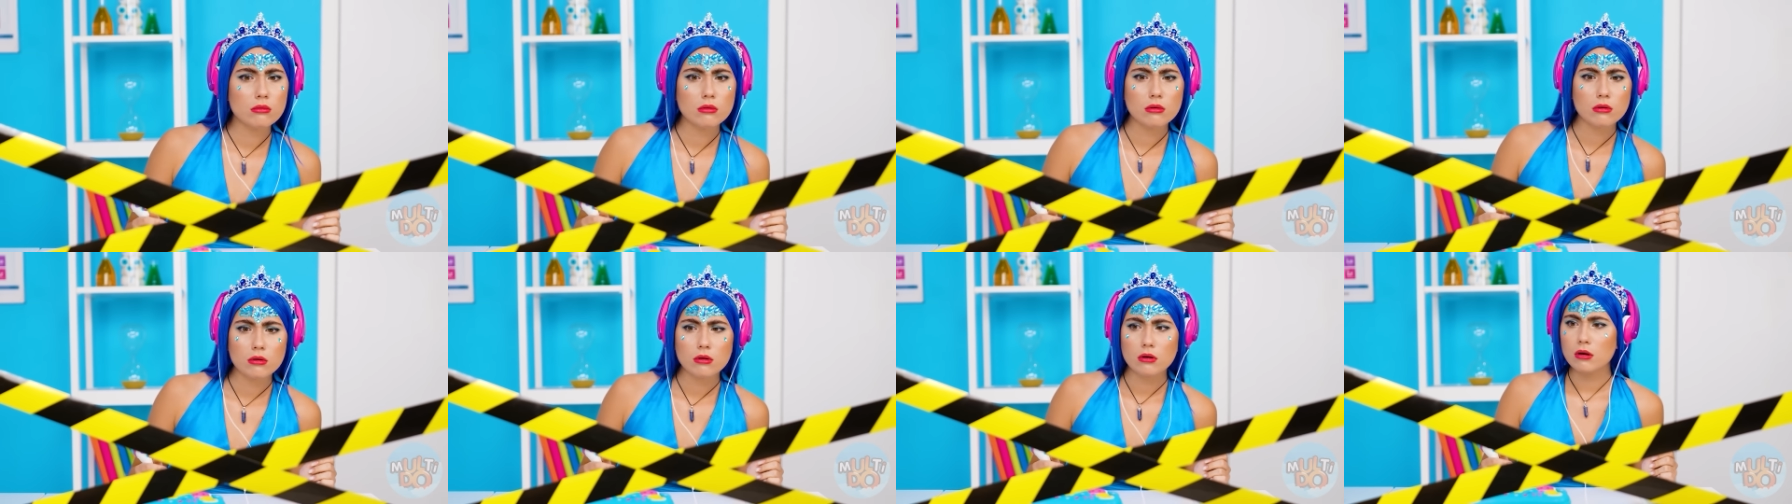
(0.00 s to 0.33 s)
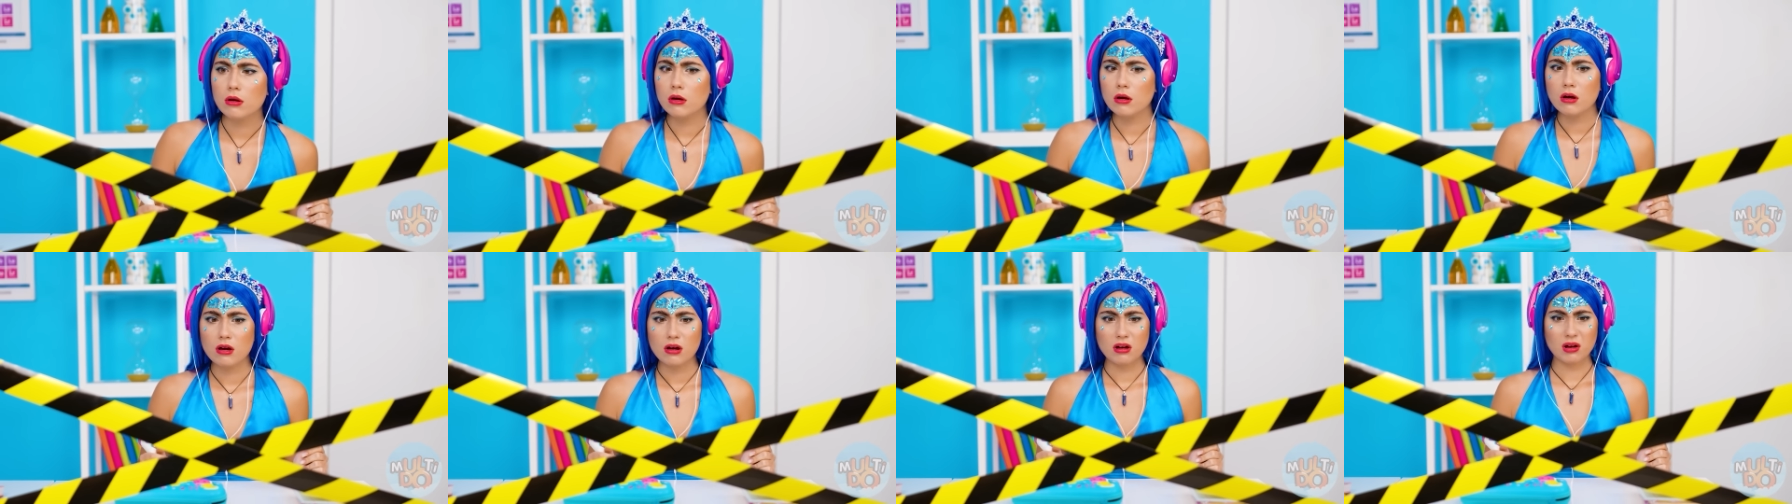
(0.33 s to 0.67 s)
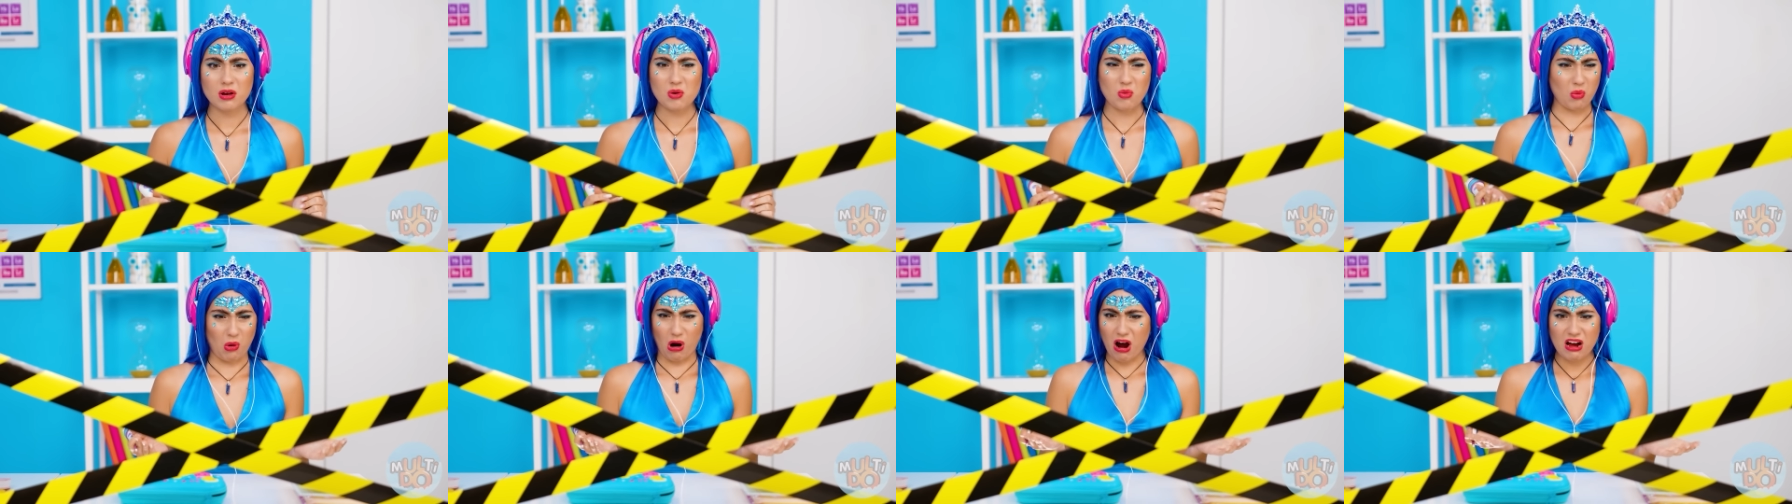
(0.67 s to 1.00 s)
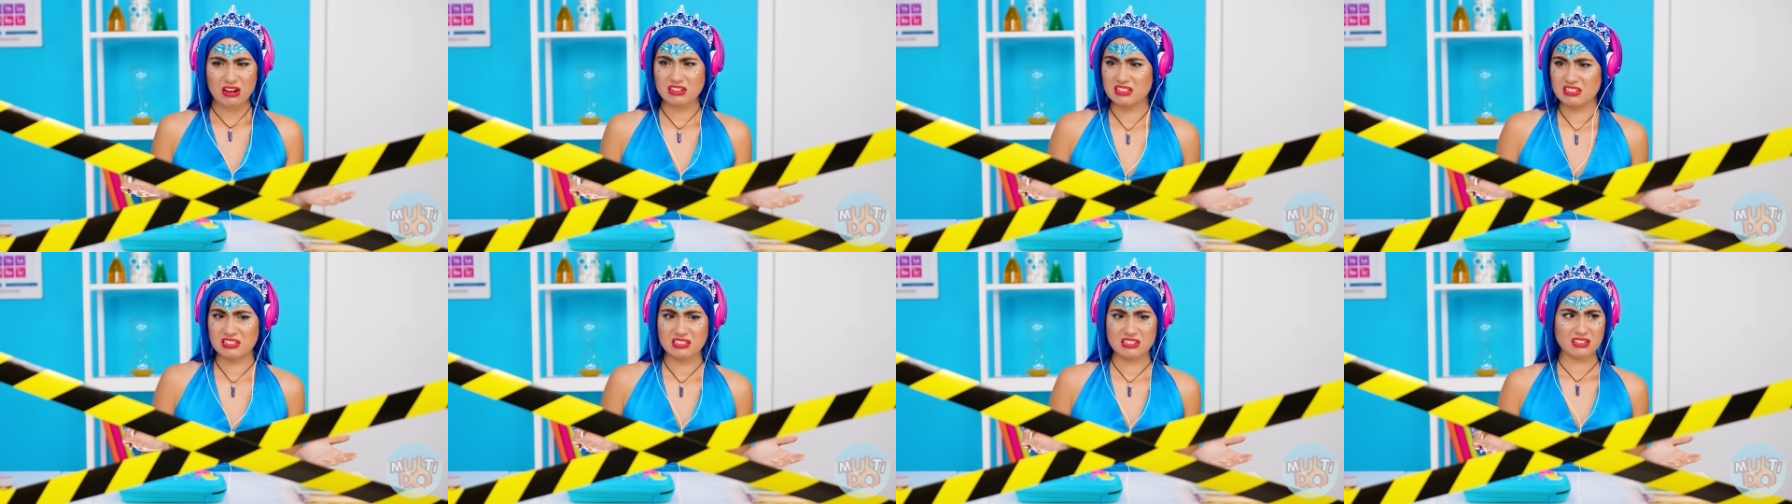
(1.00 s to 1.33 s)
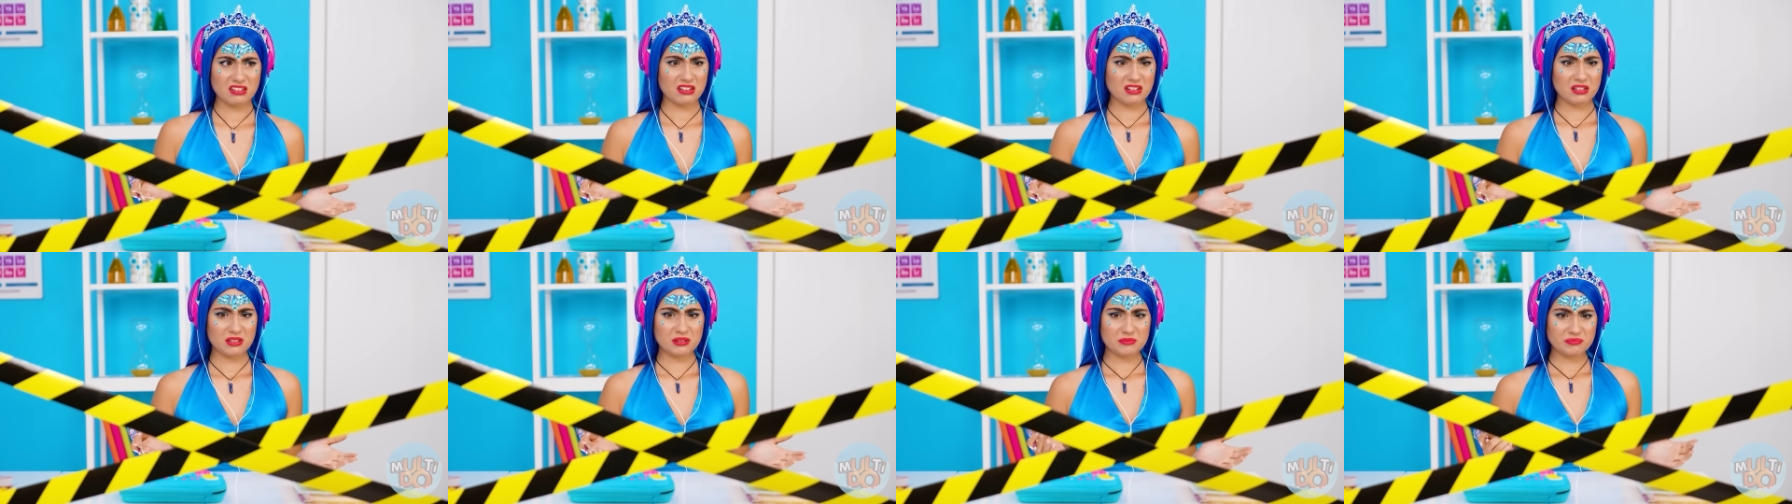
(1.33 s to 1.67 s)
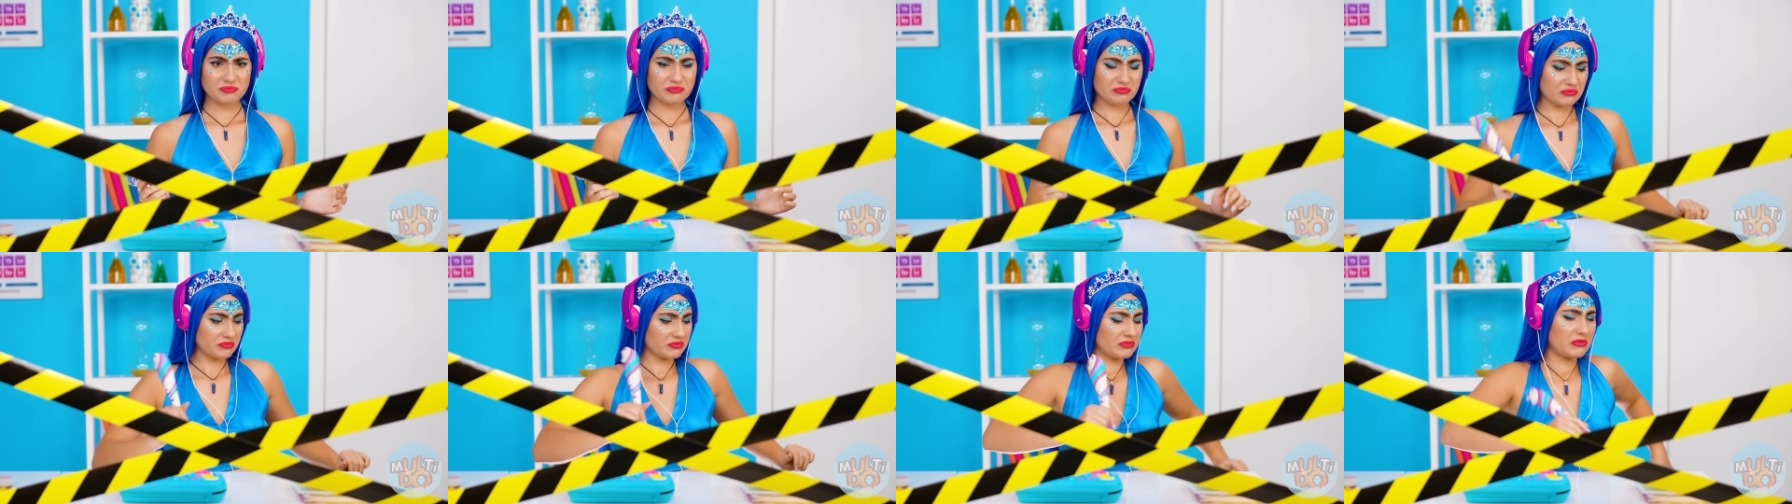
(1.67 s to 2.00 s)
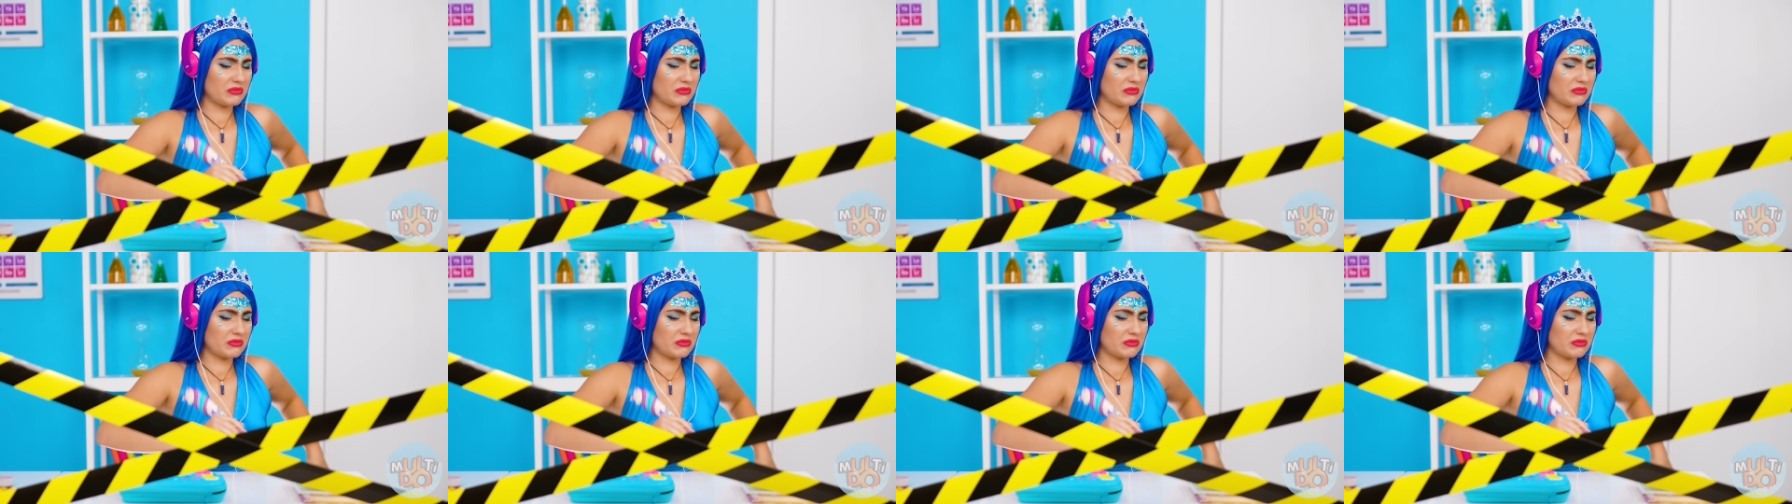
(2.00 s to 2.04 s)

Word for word: अरे इसकी वजह से मुझे बंद